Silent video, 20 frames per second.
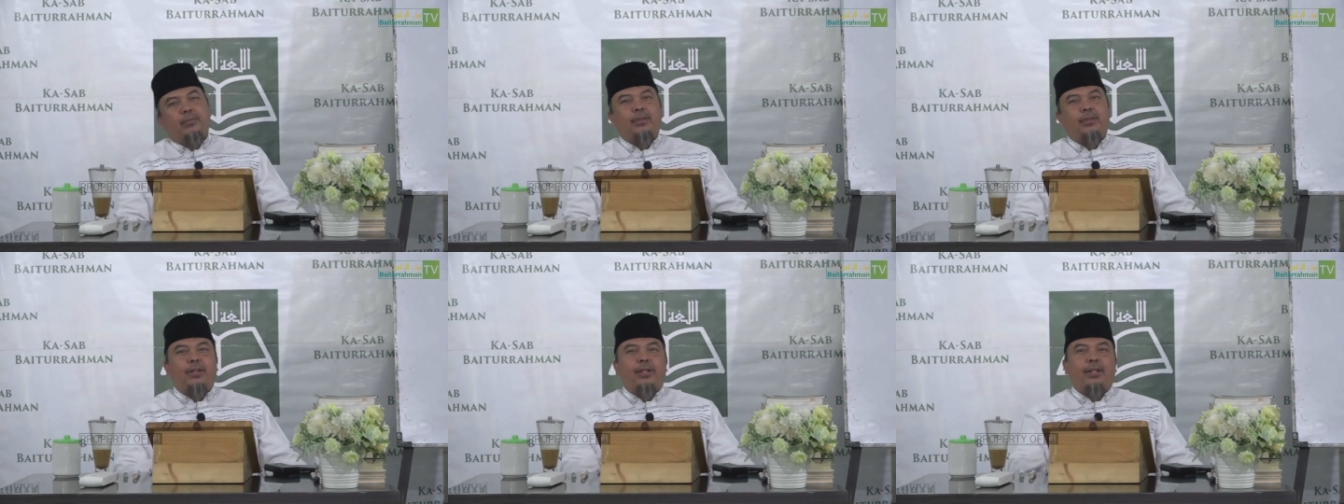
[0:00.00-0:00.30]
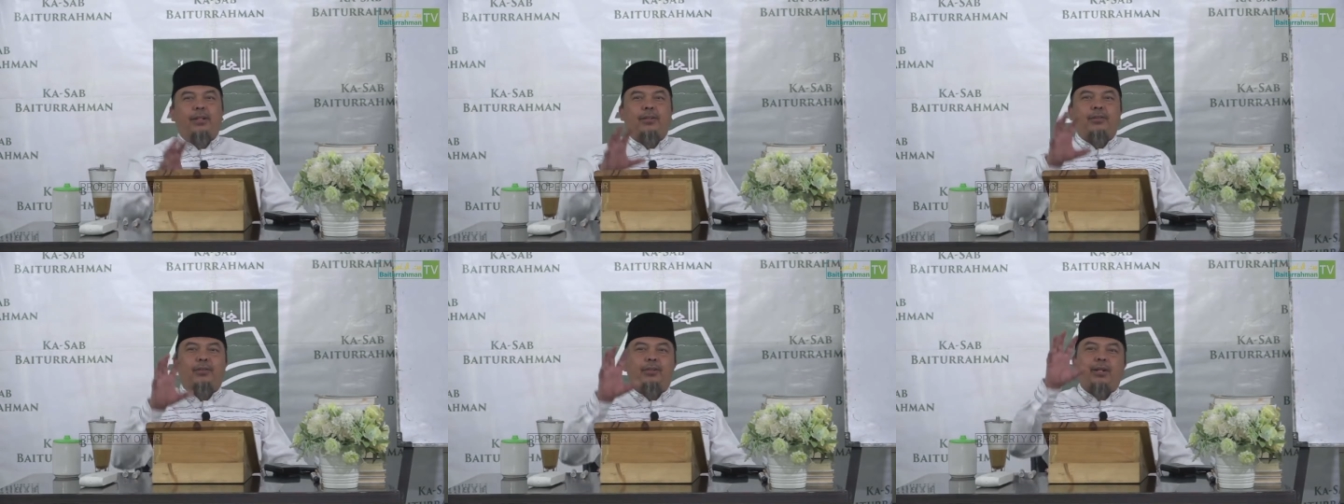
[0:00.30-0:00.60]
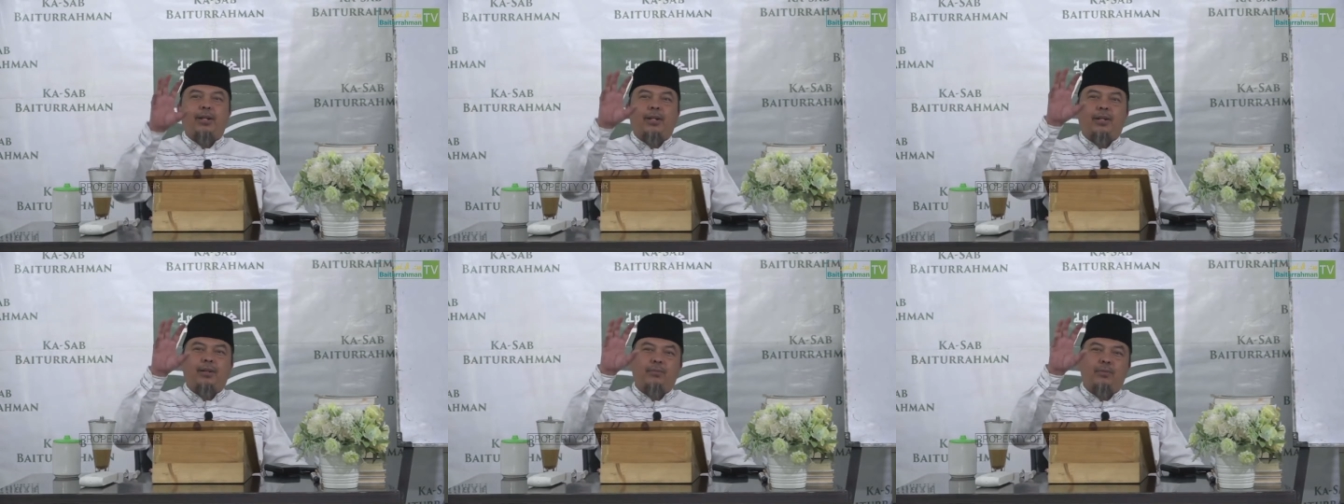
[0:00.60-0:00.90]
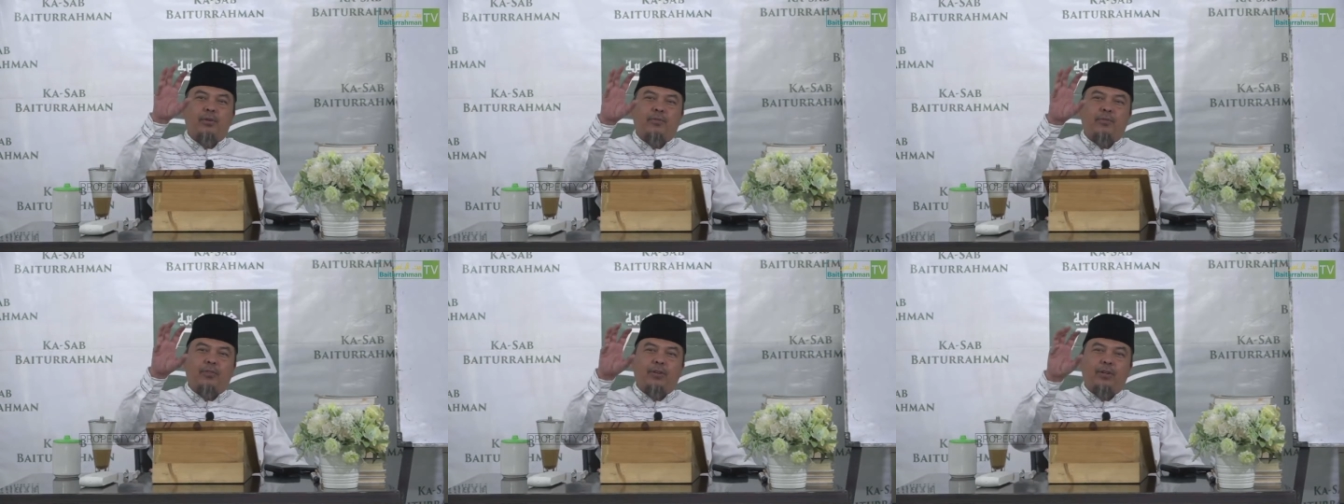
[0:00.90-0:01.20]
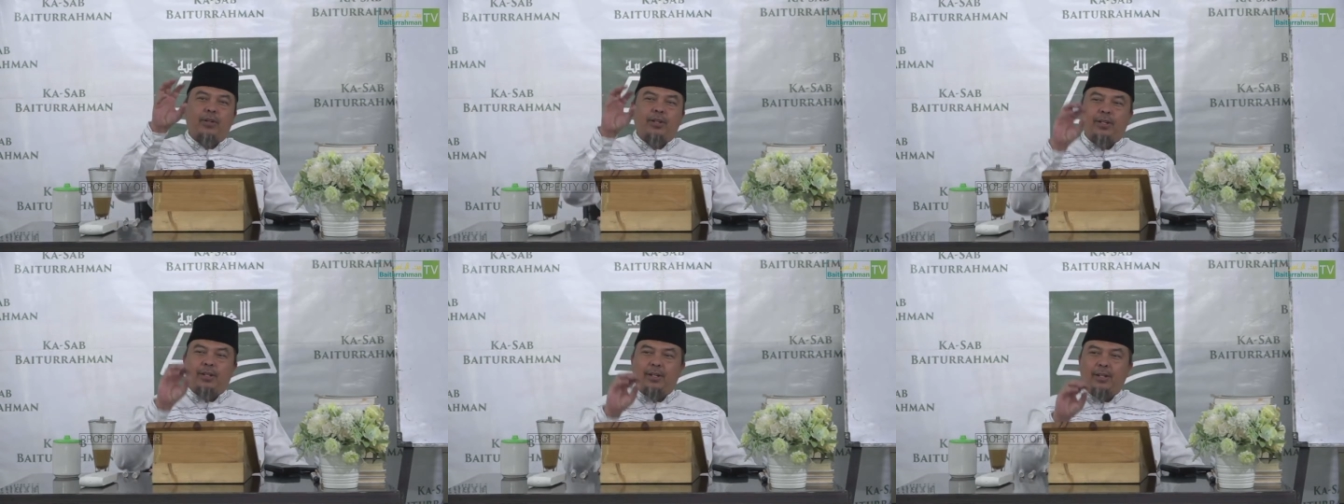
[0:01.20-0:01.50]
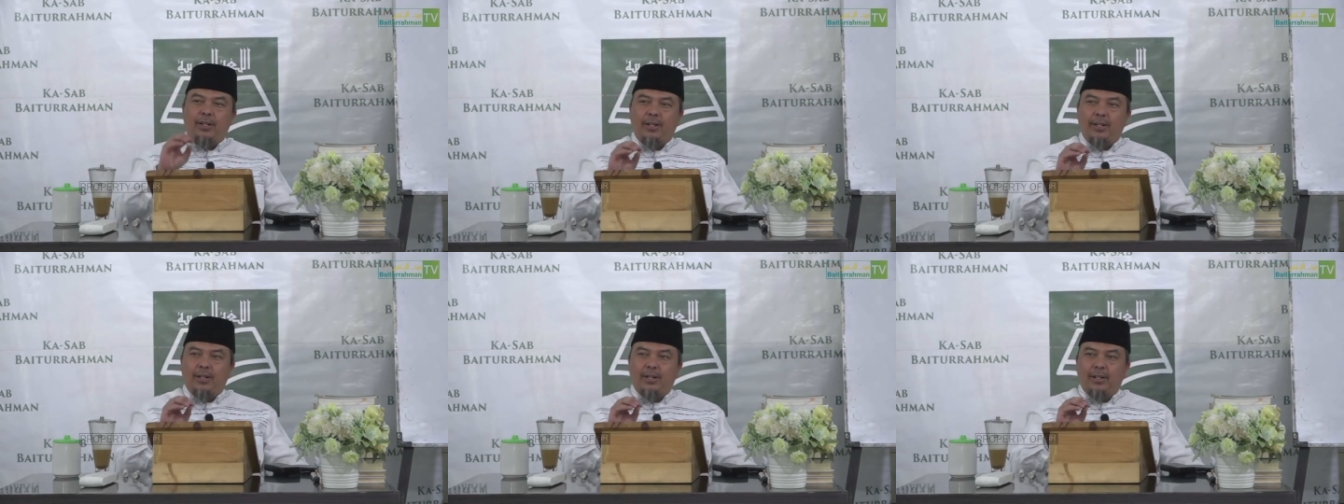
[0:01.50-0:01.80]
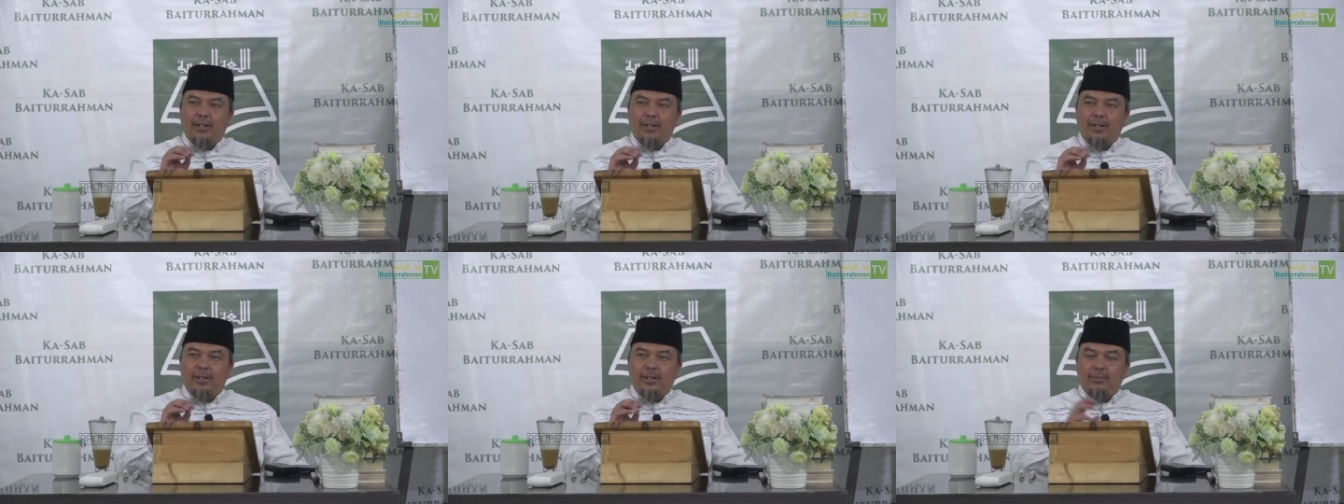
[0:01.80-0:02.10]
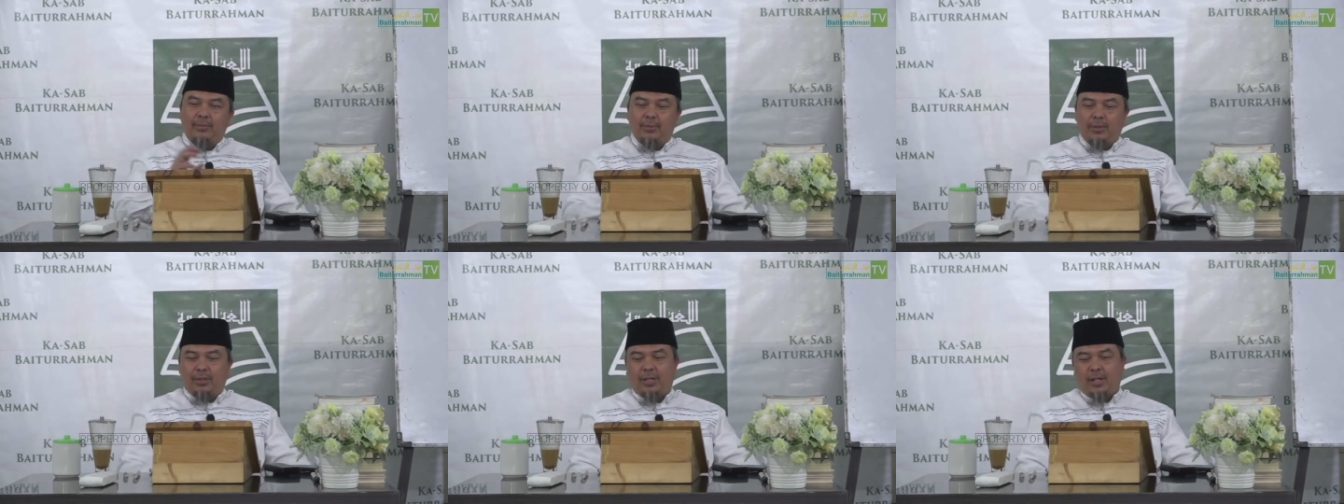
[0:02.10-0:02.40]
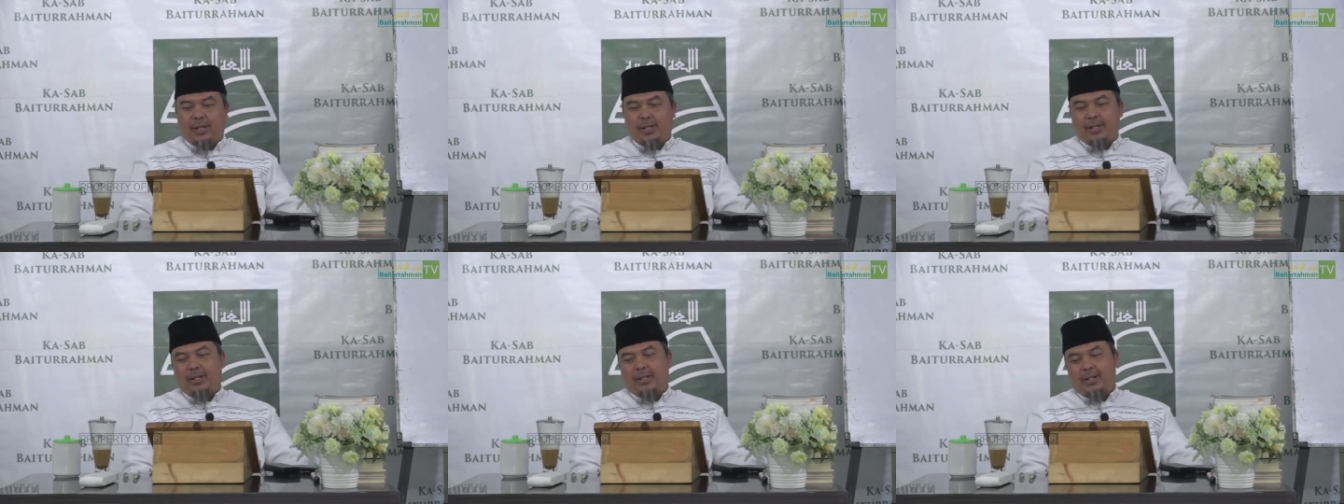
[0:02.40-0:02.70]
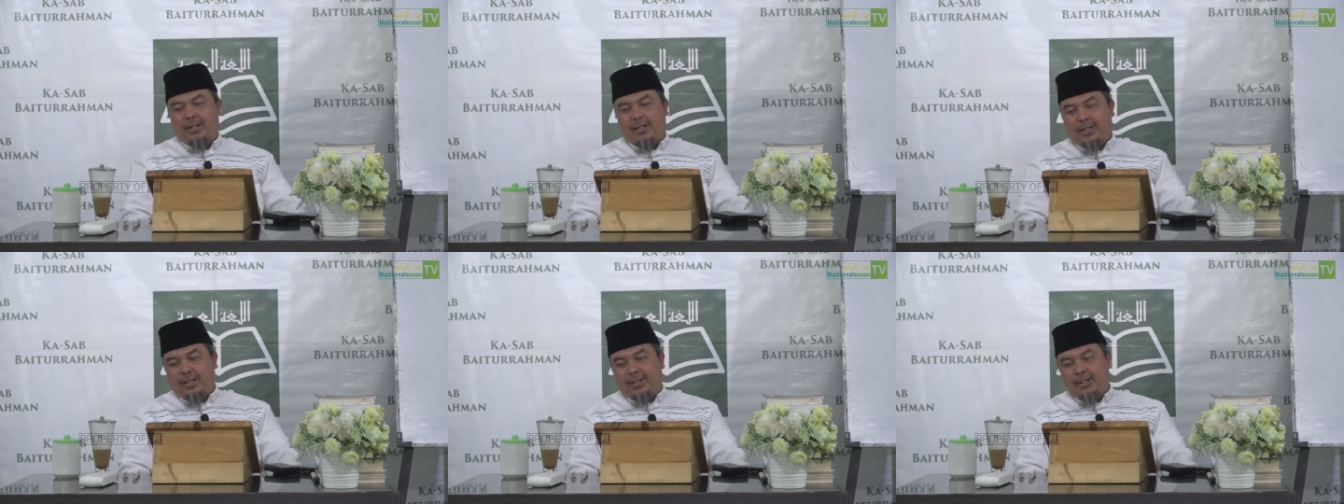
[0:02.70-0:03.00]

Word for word: Itu dari Mufrod ke musanna.